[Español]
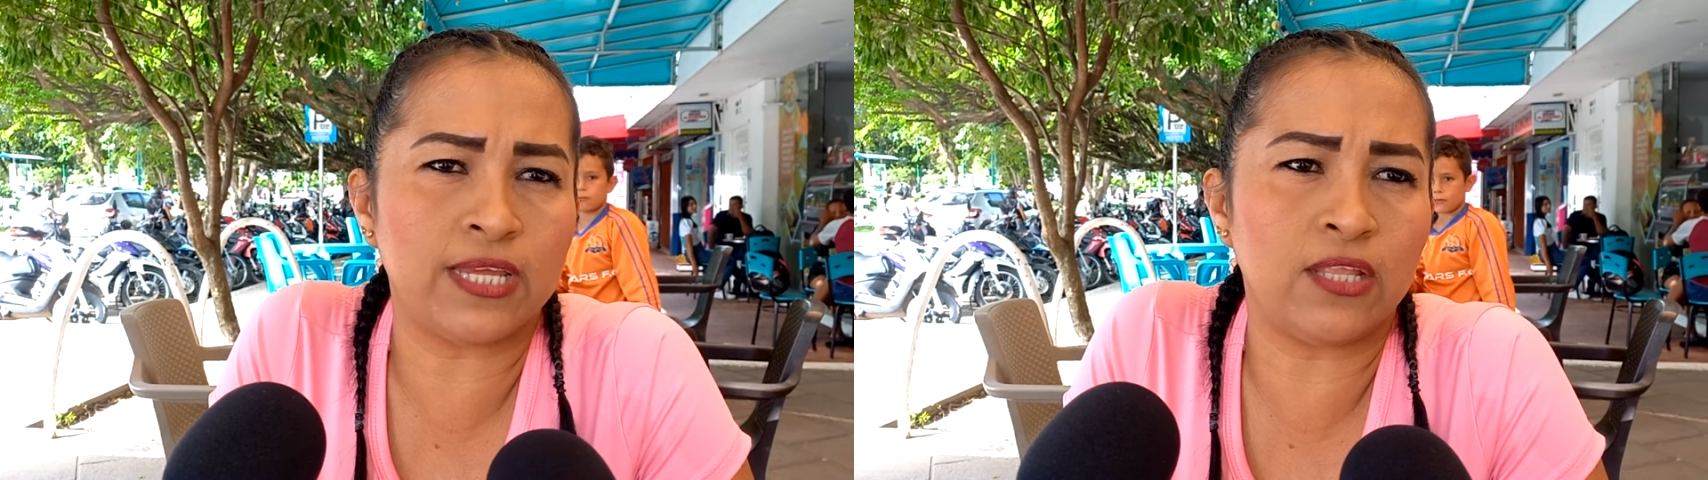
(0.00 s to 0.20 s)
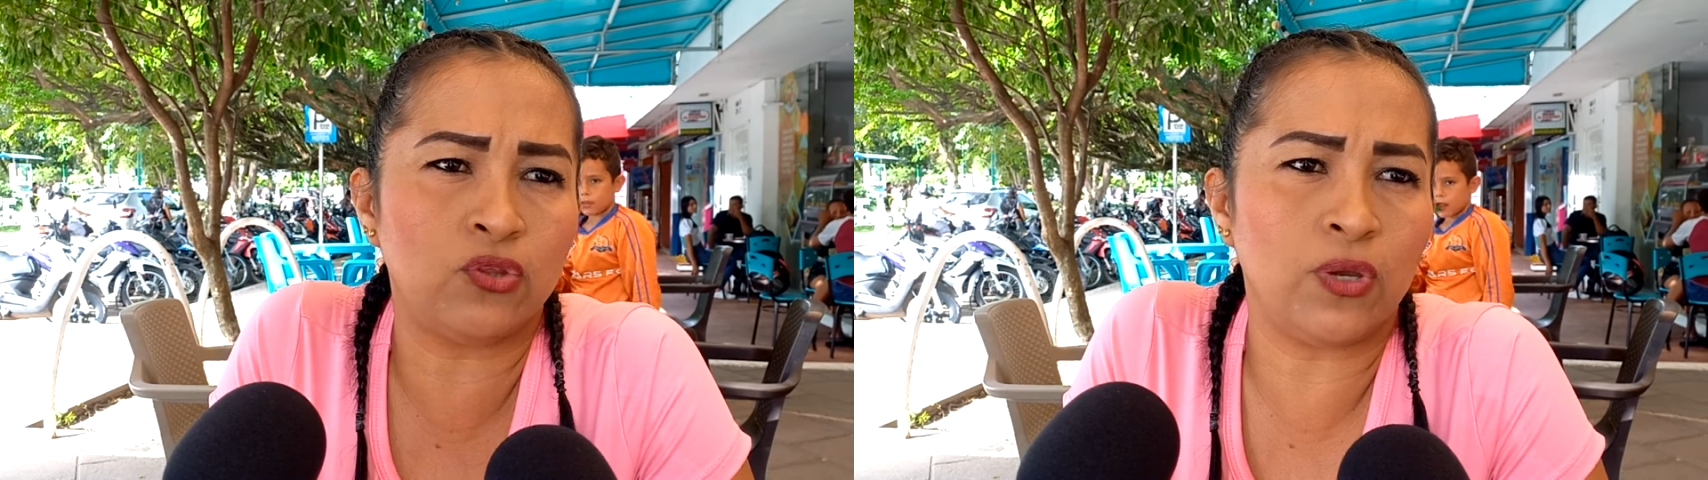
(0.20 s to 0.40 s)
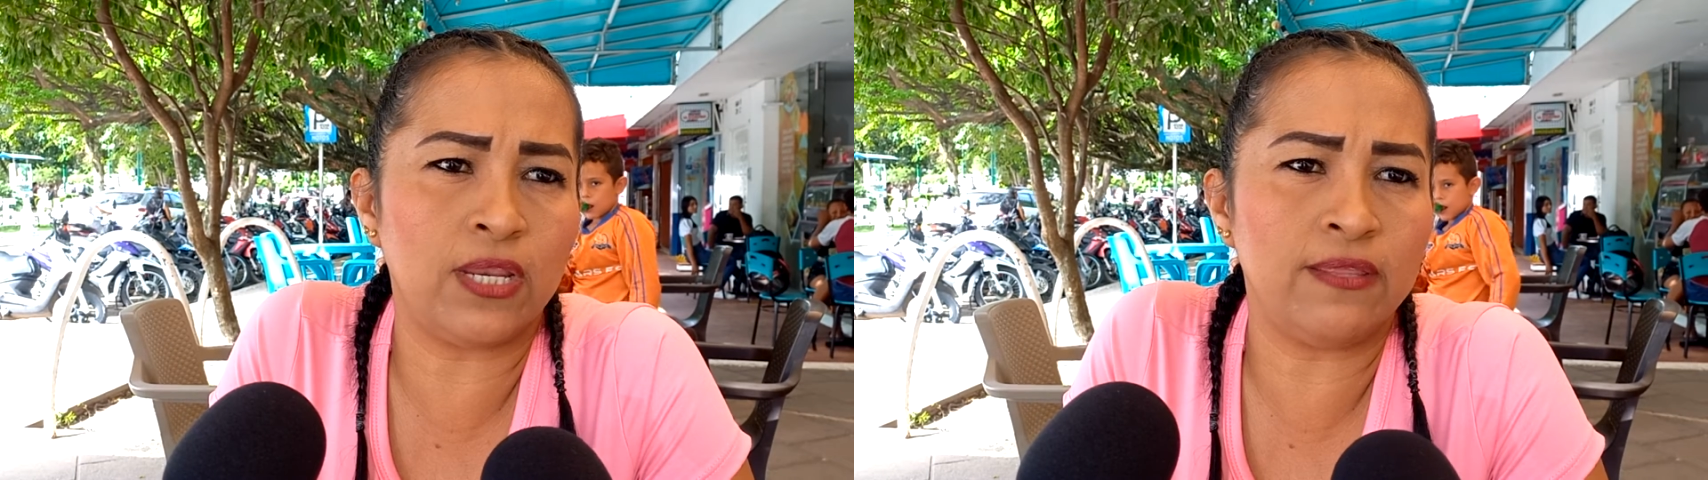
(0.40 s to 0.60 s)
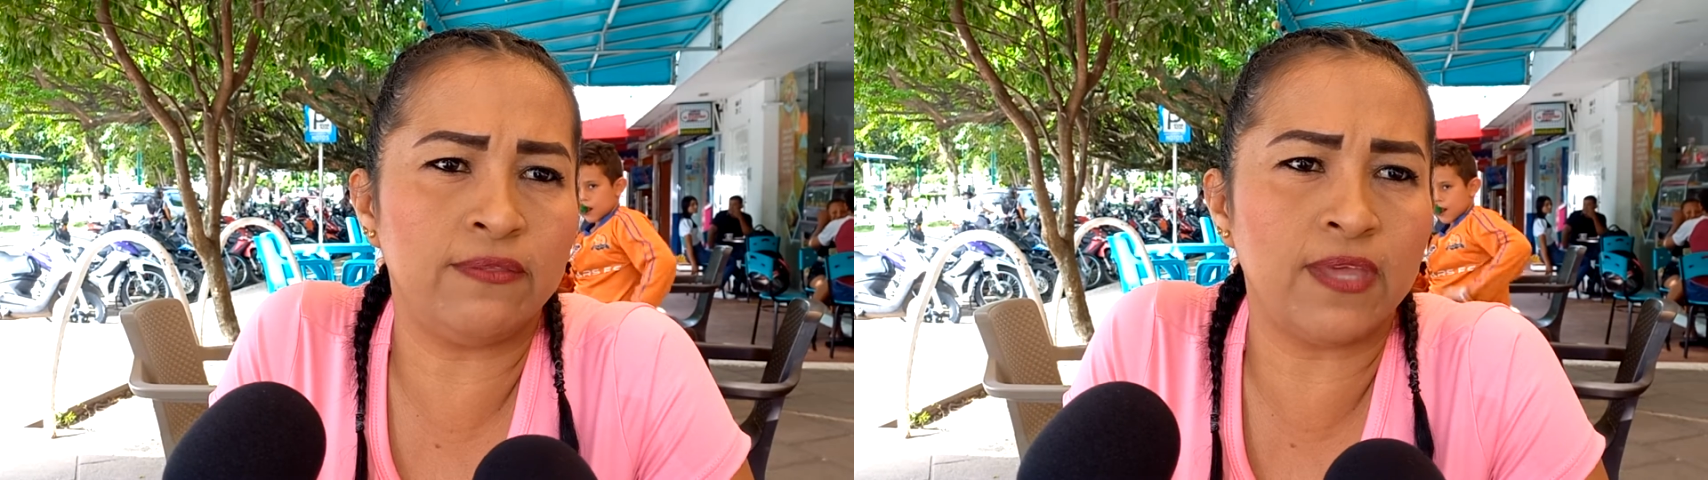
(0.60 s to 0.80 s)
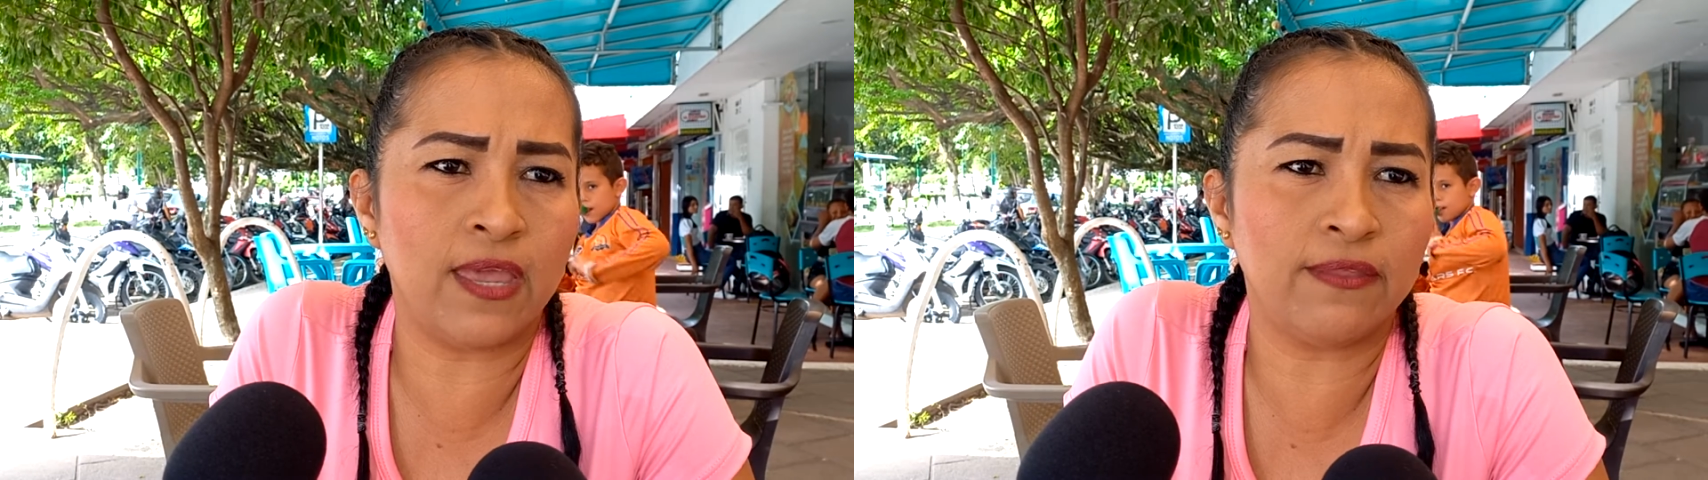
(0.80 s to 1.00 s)
tanto el
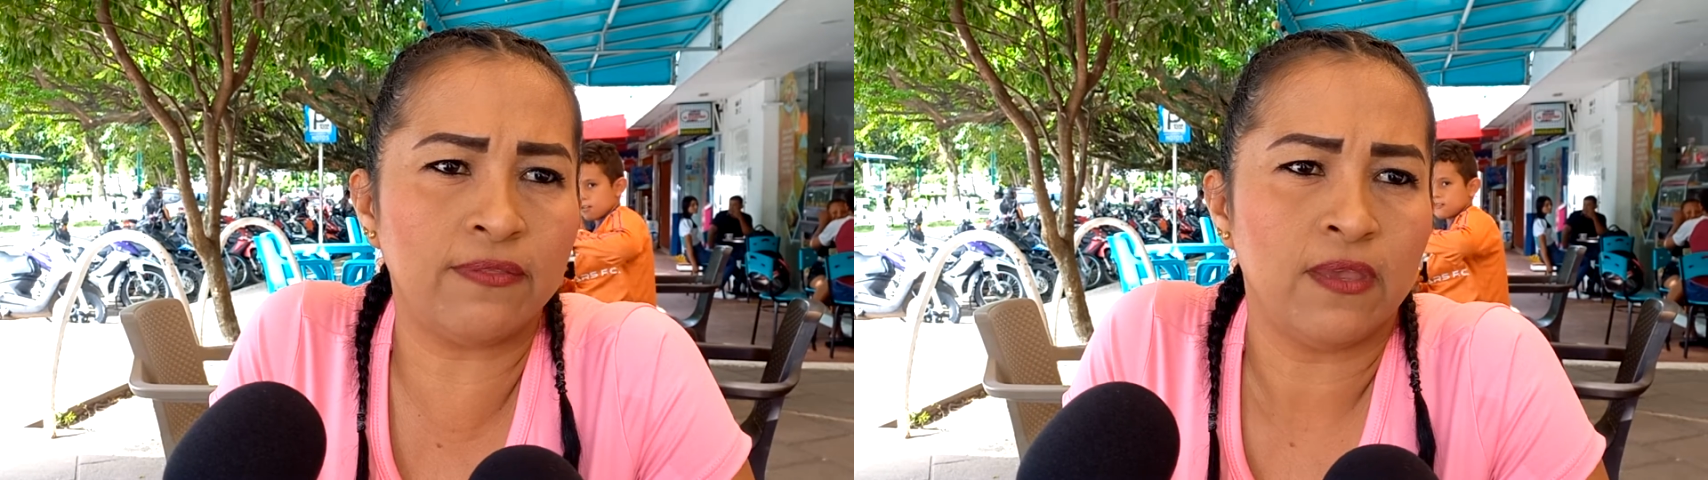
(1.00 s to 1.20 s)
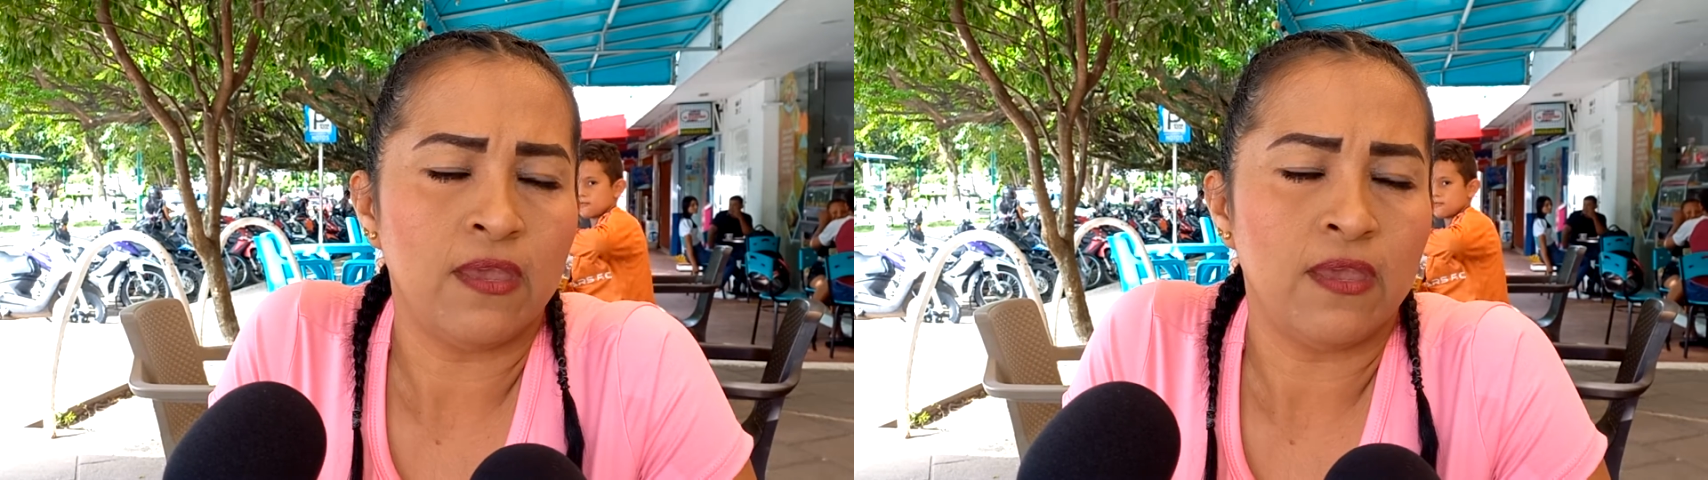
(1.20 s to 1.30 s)
INDET,